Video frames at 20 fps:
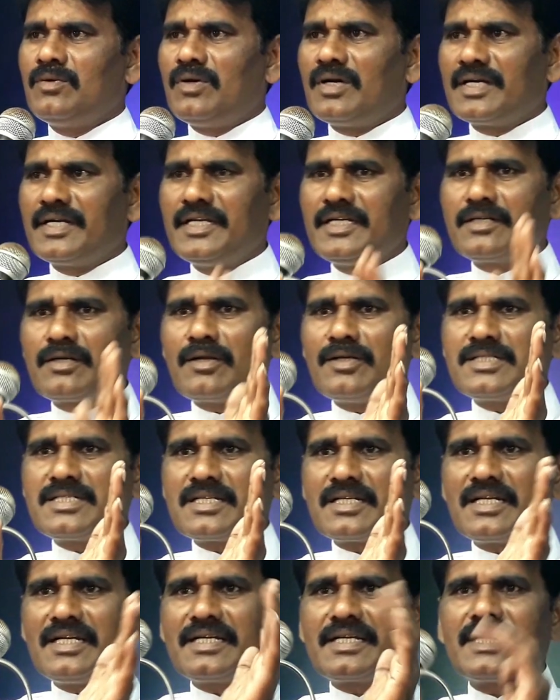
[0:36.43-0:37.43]
వాడు ఇంట్లో
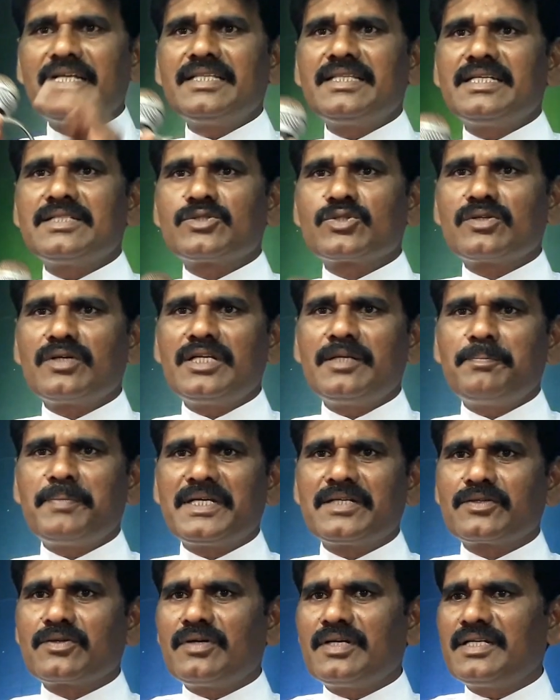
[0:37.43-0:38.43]
చిన్న ట్రీ తెచ్చుకొని
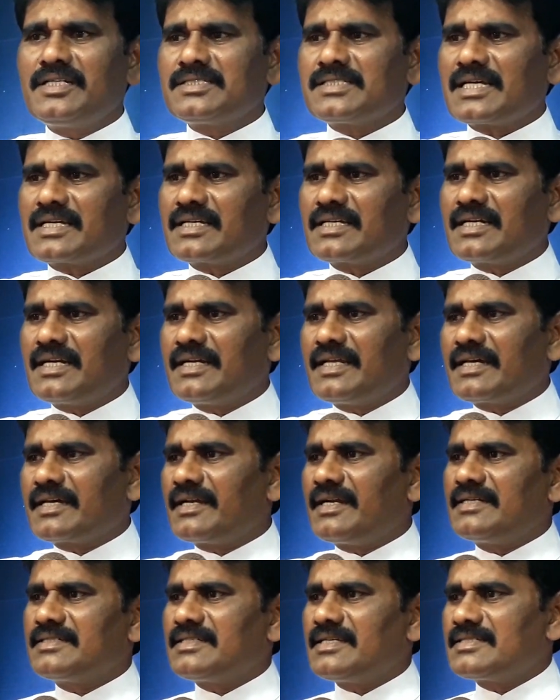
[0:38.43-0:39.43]
పెట్టుకొని చక్కగా
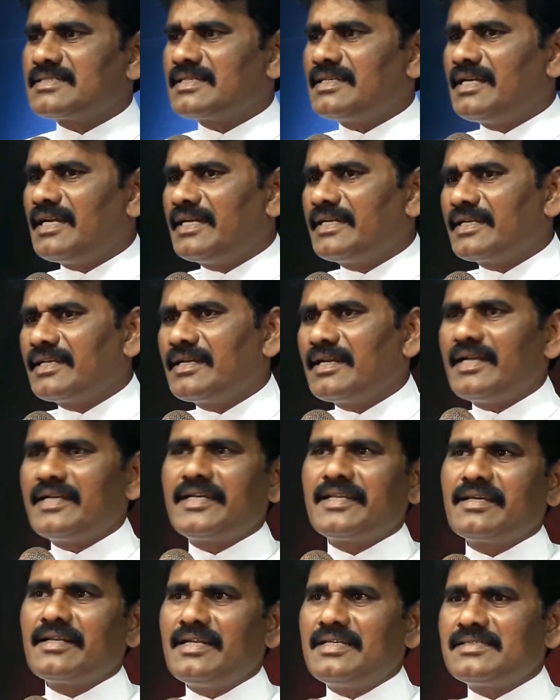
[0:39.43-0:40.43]
డెకరేట్ చేసి లైటింగ్
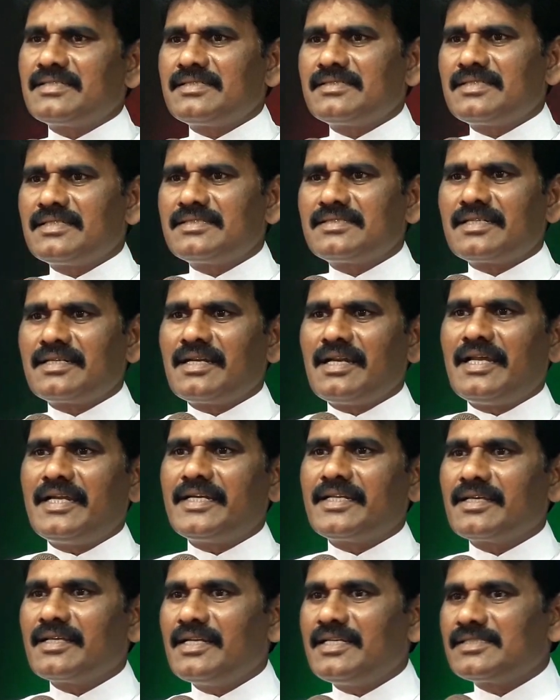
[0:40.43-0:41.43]
లైటింగ్ వేసి చిన్న చిన్న
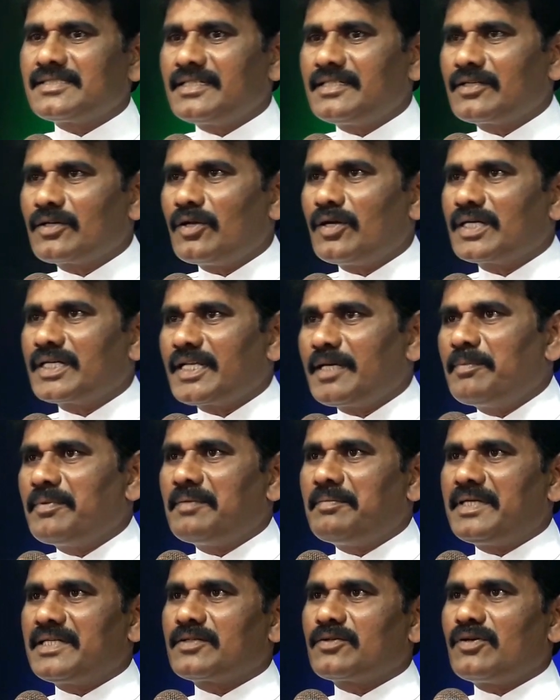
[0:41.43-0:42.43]
లైటింగ్ వేసి ఇంట్లో ఒక టేబుల్
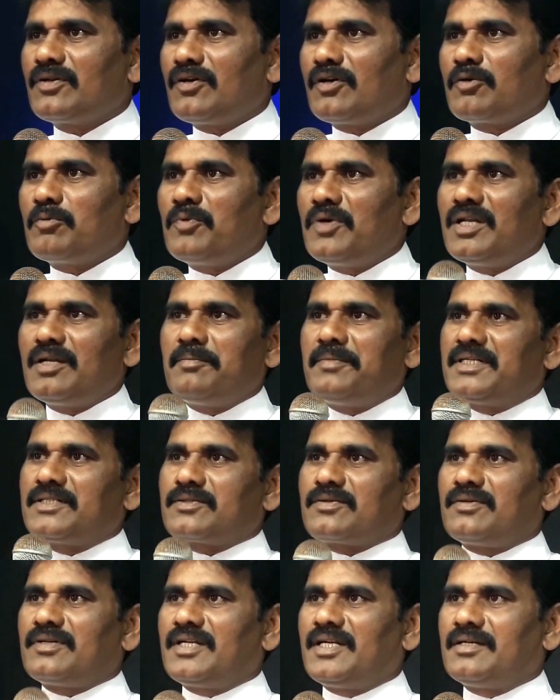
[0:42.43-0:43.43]
పెట్టుకొని ఒక మూల
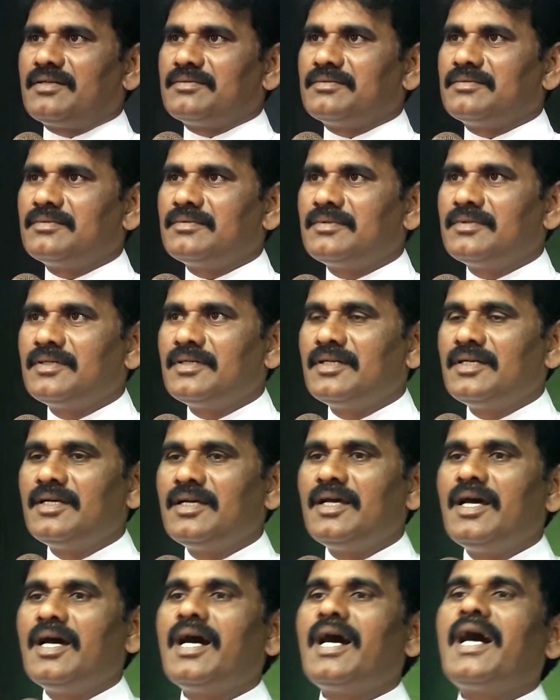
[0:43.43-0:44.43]
పెట్టుకున్నాడు
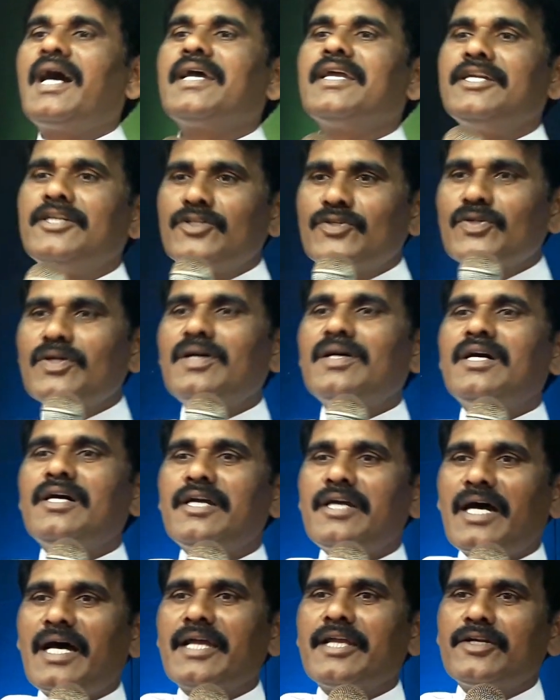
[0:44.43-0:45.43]
ఆ ఇంట్లో
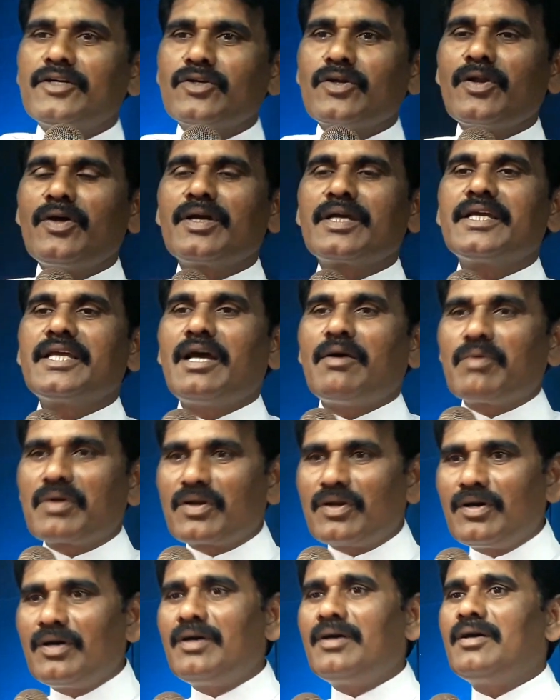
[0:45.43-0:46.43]
ఆ ఇంట్లోకి
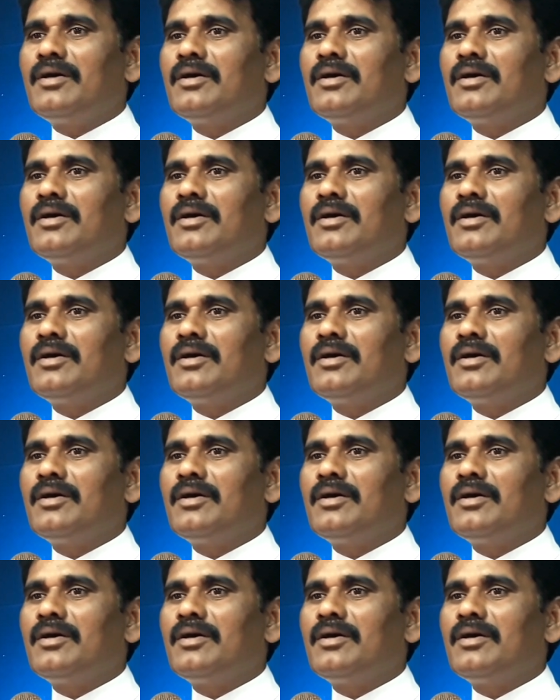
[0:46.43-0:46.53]
ఎవరో